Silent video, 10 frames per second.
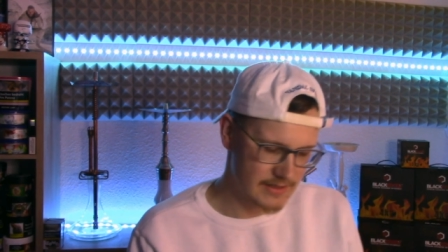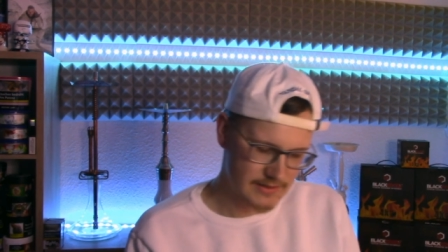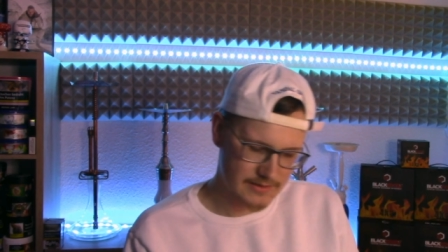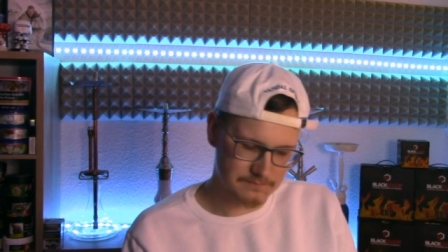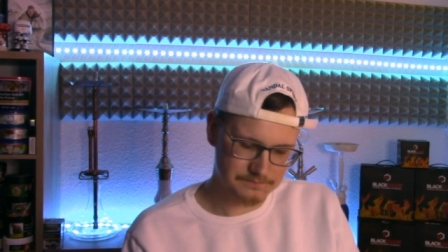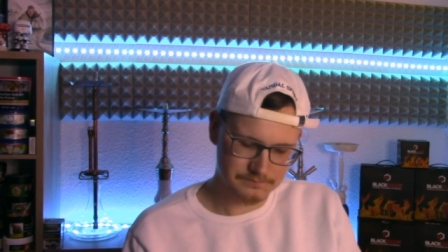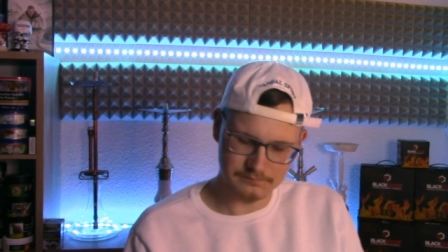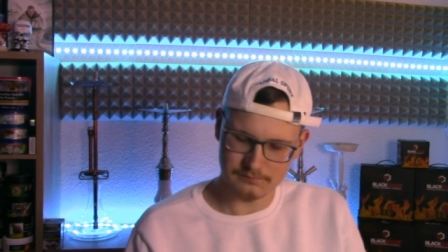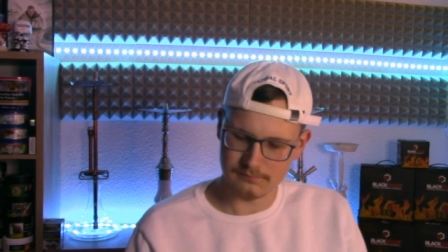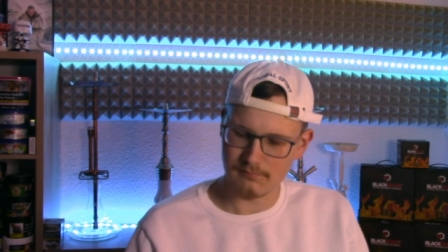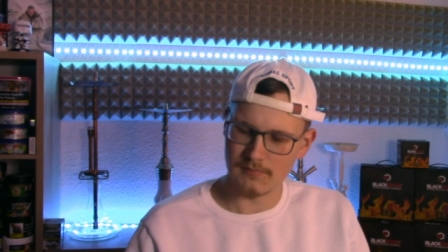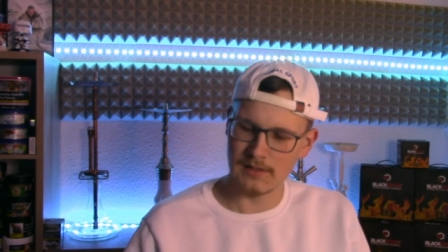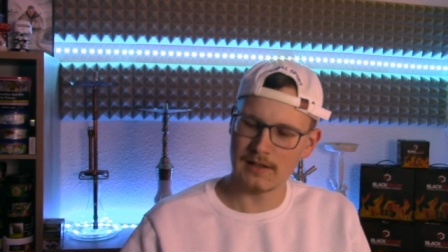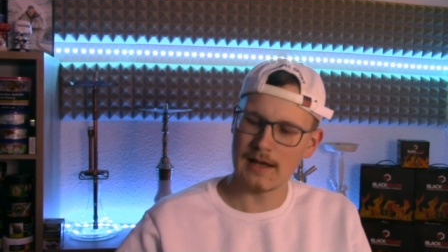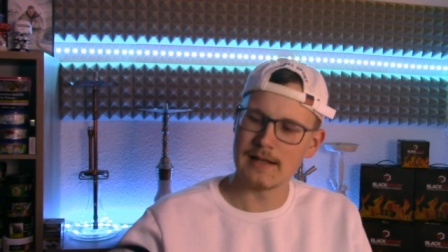den
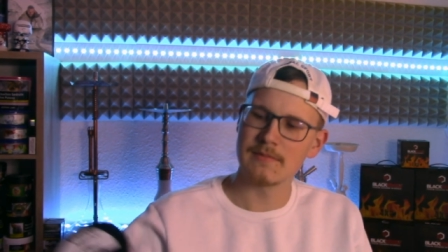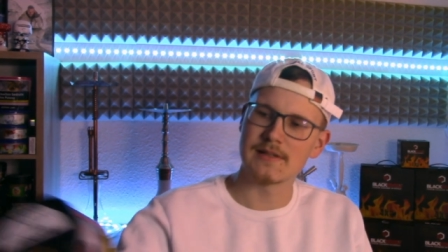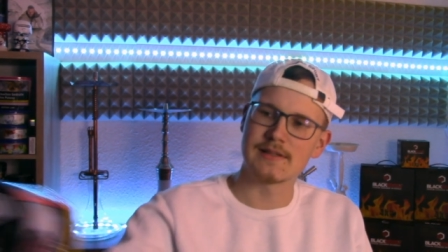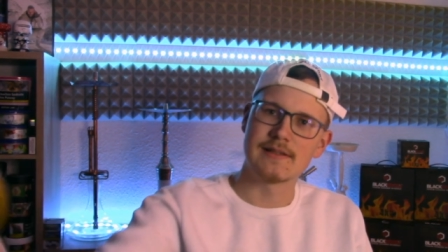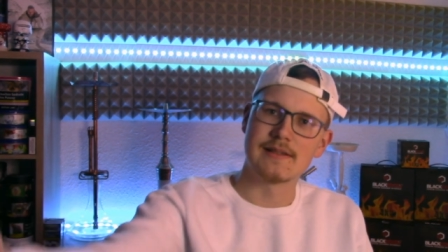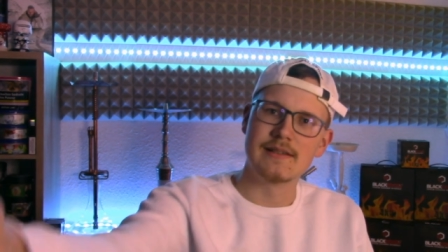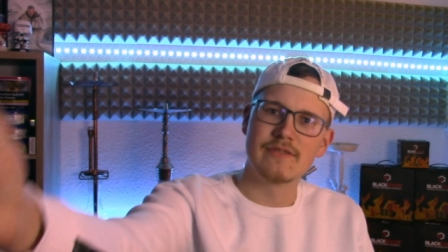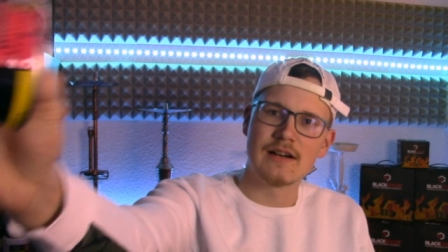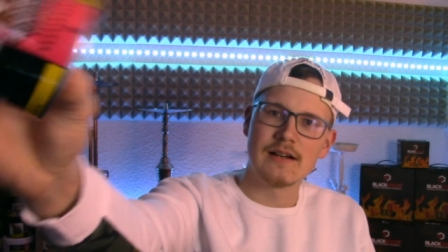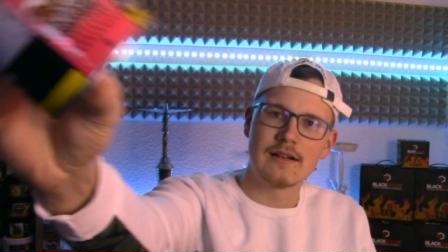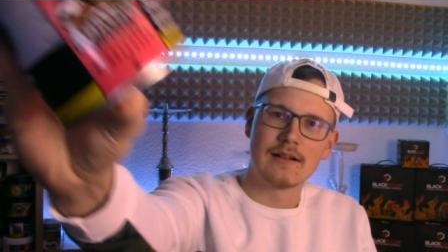Almassiva